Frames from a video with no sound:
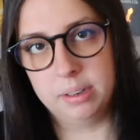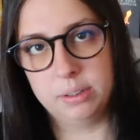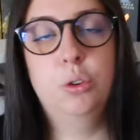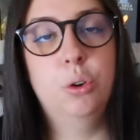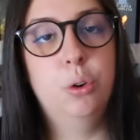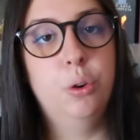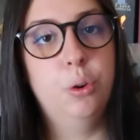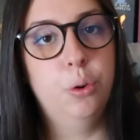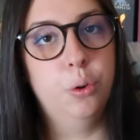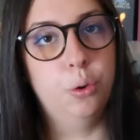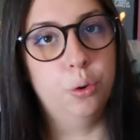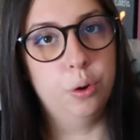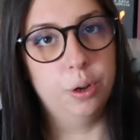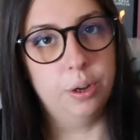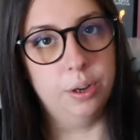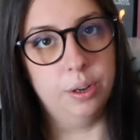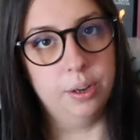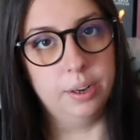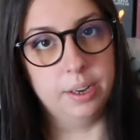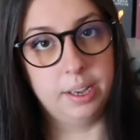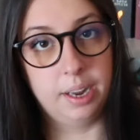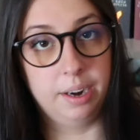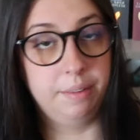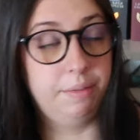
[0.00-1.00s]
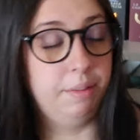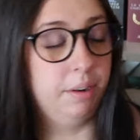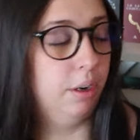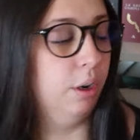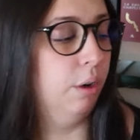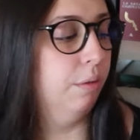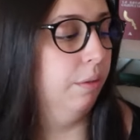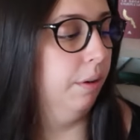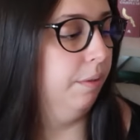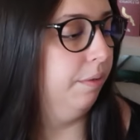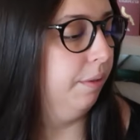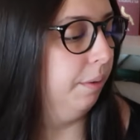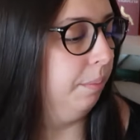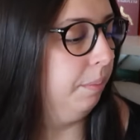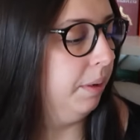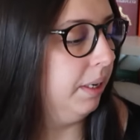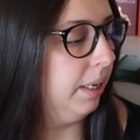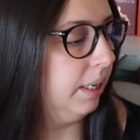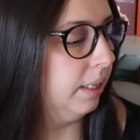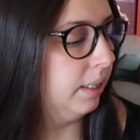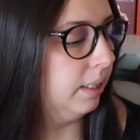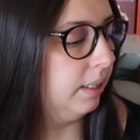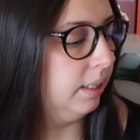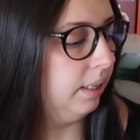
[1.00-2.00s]
Sono eh, graphic novel
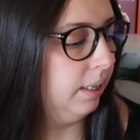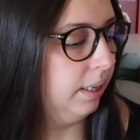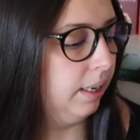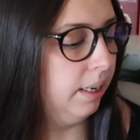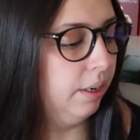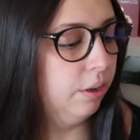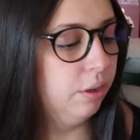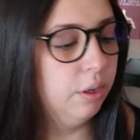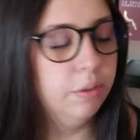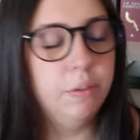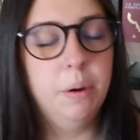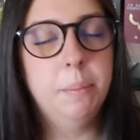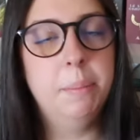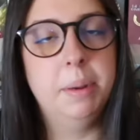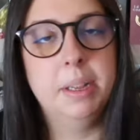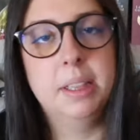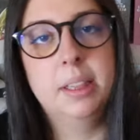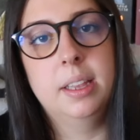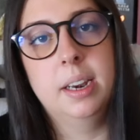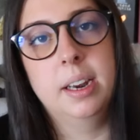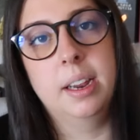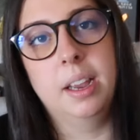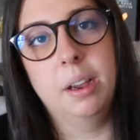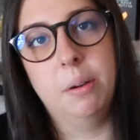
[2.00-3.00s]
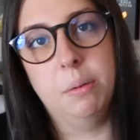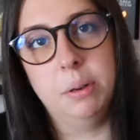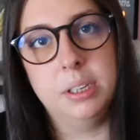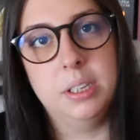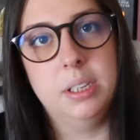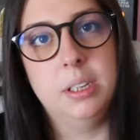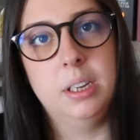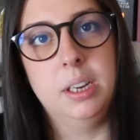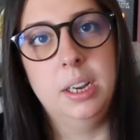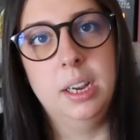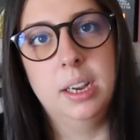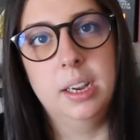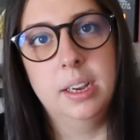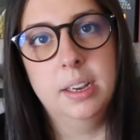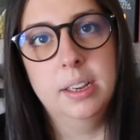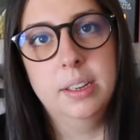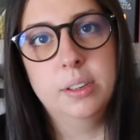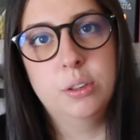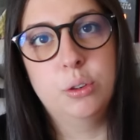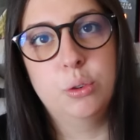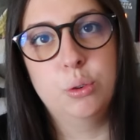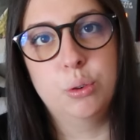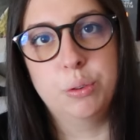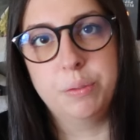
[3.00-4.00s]
femministi e io devo ammettere che questi eh,
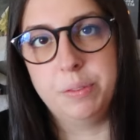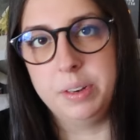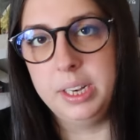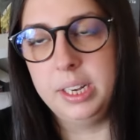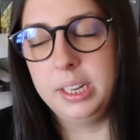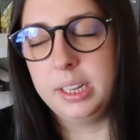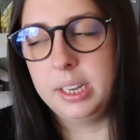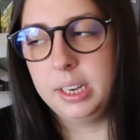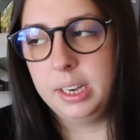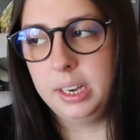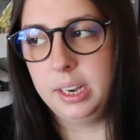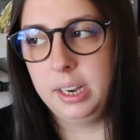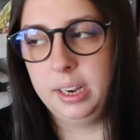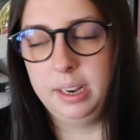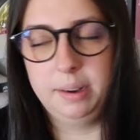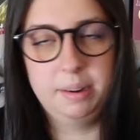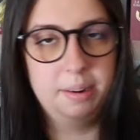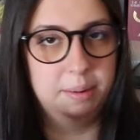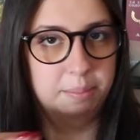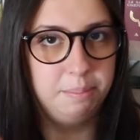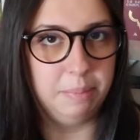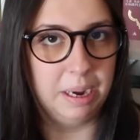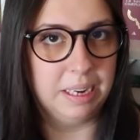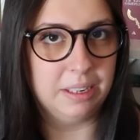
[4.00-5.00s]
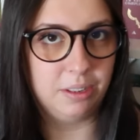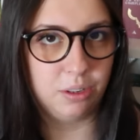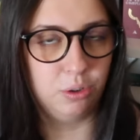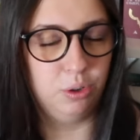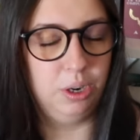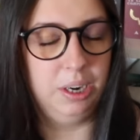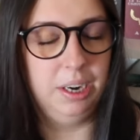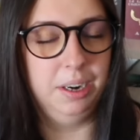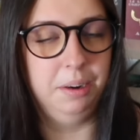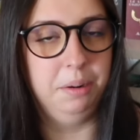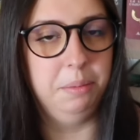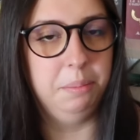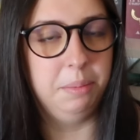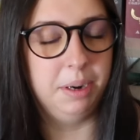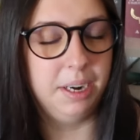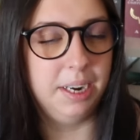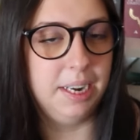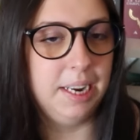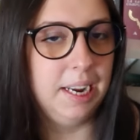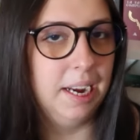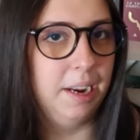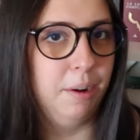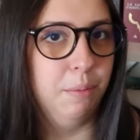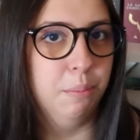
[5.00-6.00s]
sono finiti in basso nelle
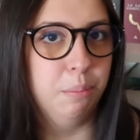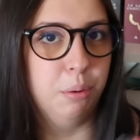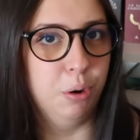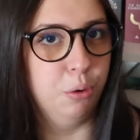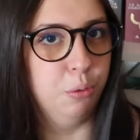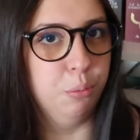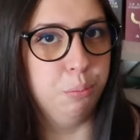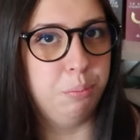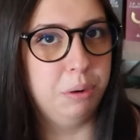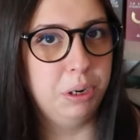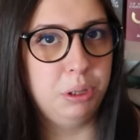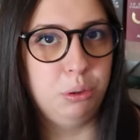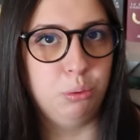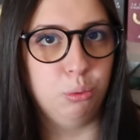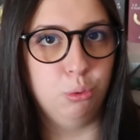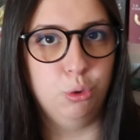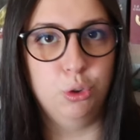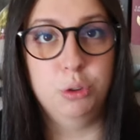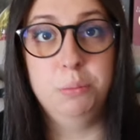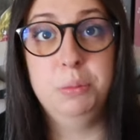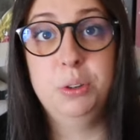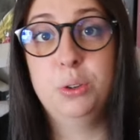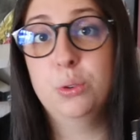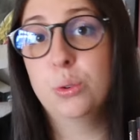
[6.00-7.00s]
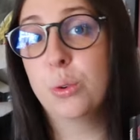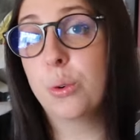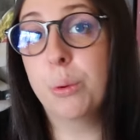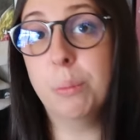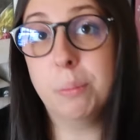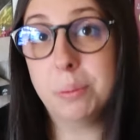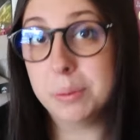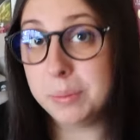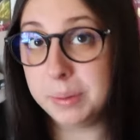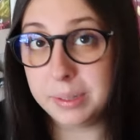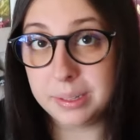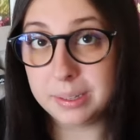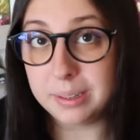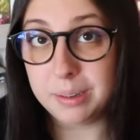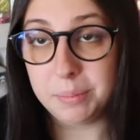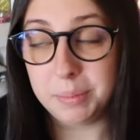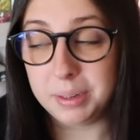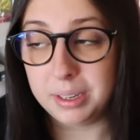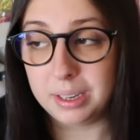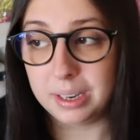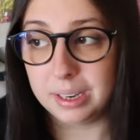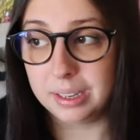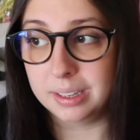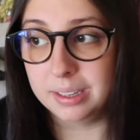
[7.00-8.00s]
librerie e un po' in un pertugio e mi sono completamente
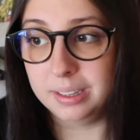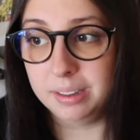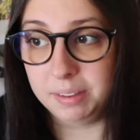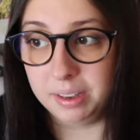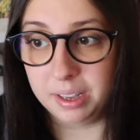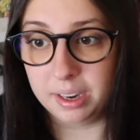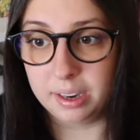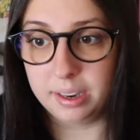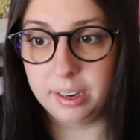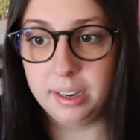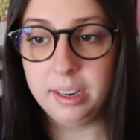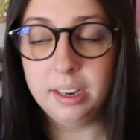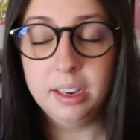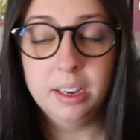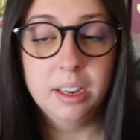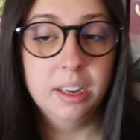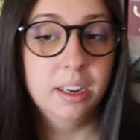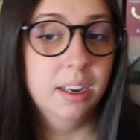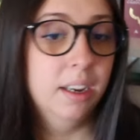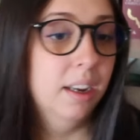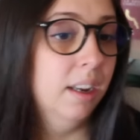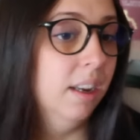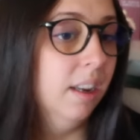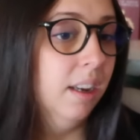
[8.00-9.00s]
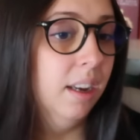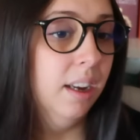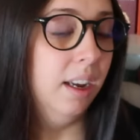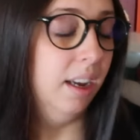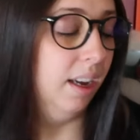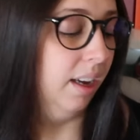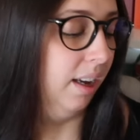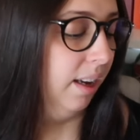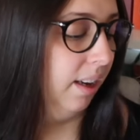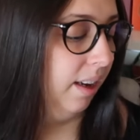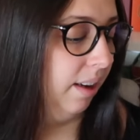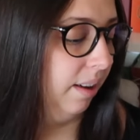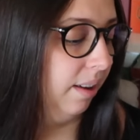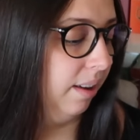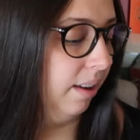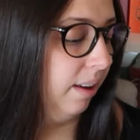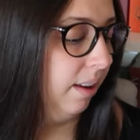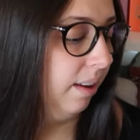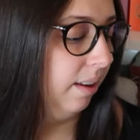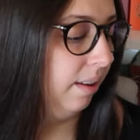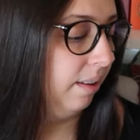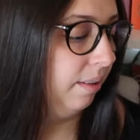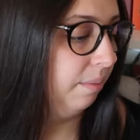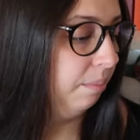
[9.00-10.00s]
dimenticata di averli eh,
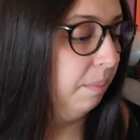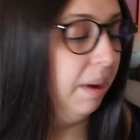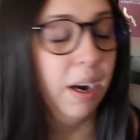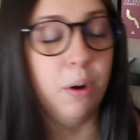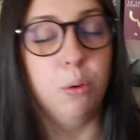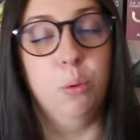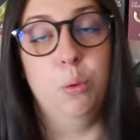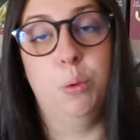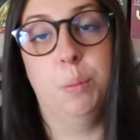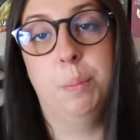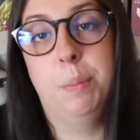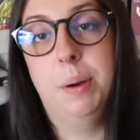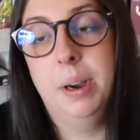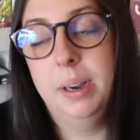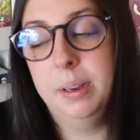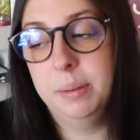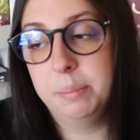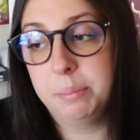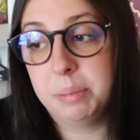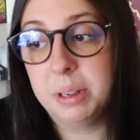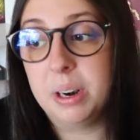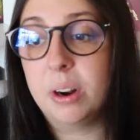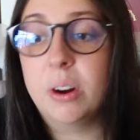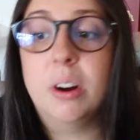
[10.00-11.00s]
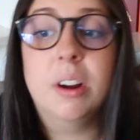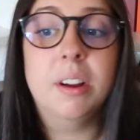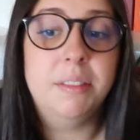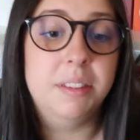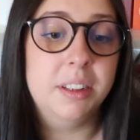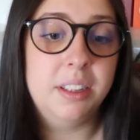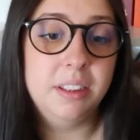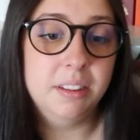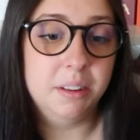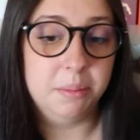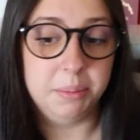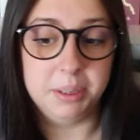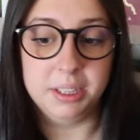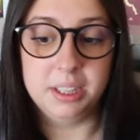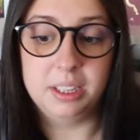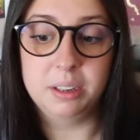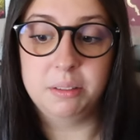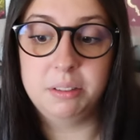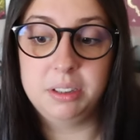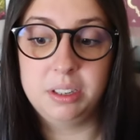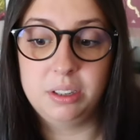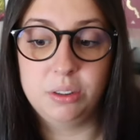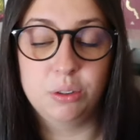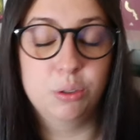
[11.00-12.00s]
mea culpa, però effettivamente
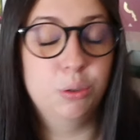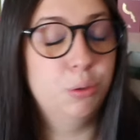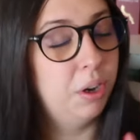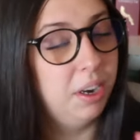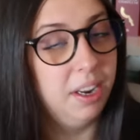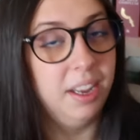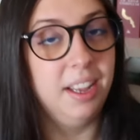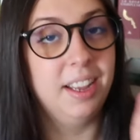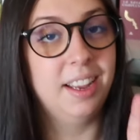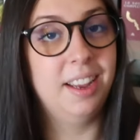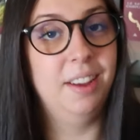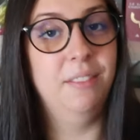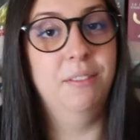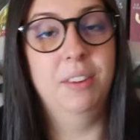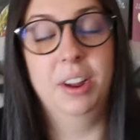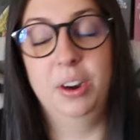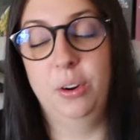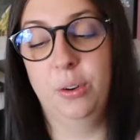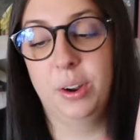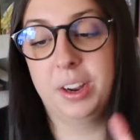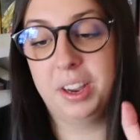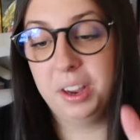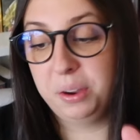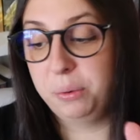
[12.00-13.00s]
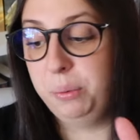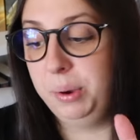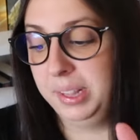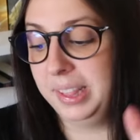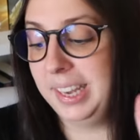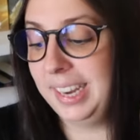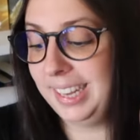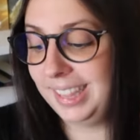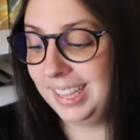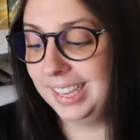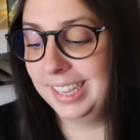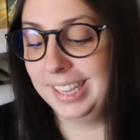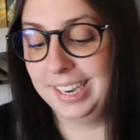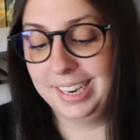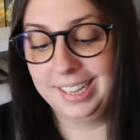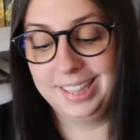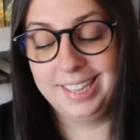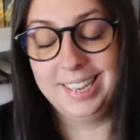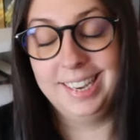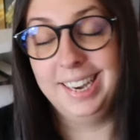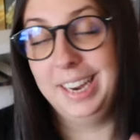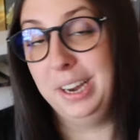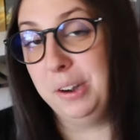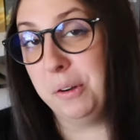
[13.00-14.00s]
questi sono tre che vanno anche qui dritti
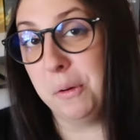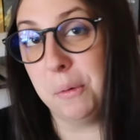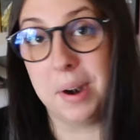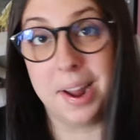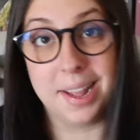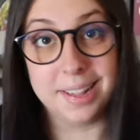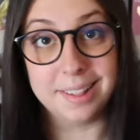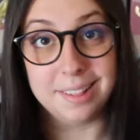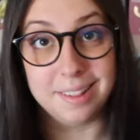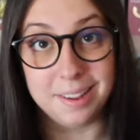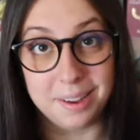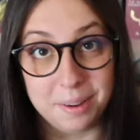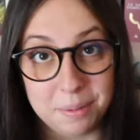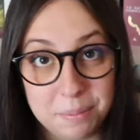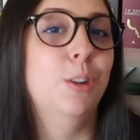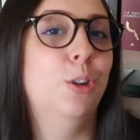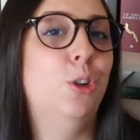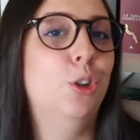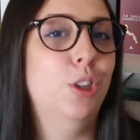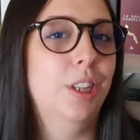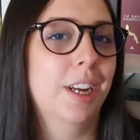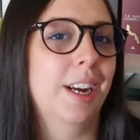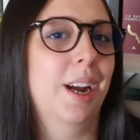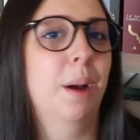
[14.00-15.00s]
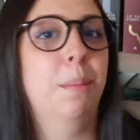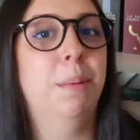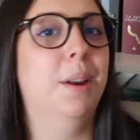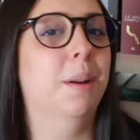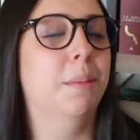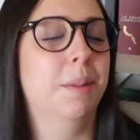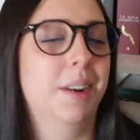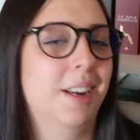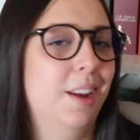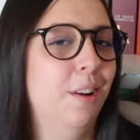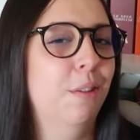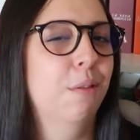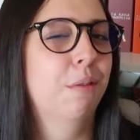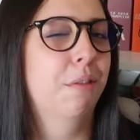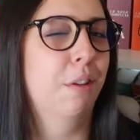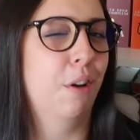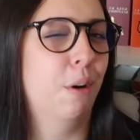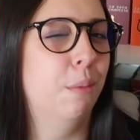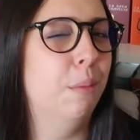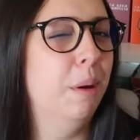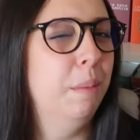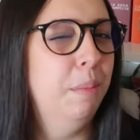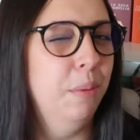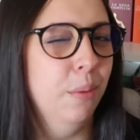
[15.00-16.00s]
dritti nei nulletti, riuscite a capire perché non
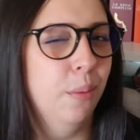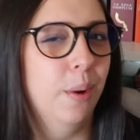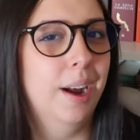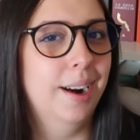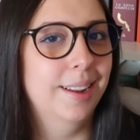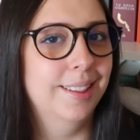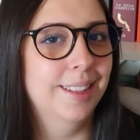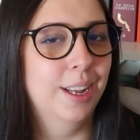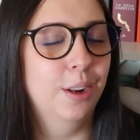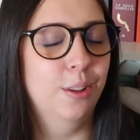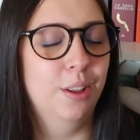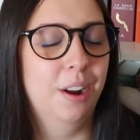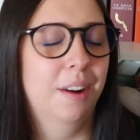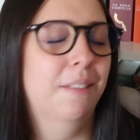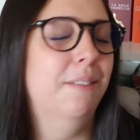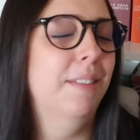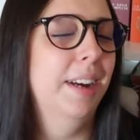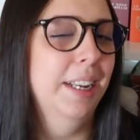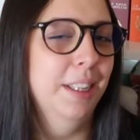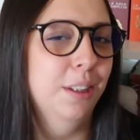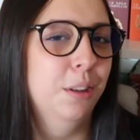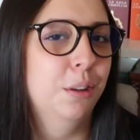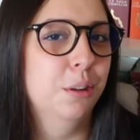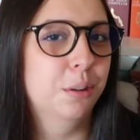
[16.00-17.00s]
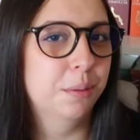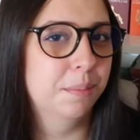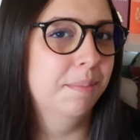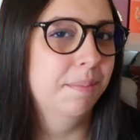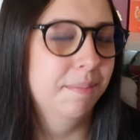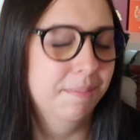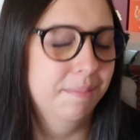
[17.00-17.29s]
farò mai più un calendario dell'avvento.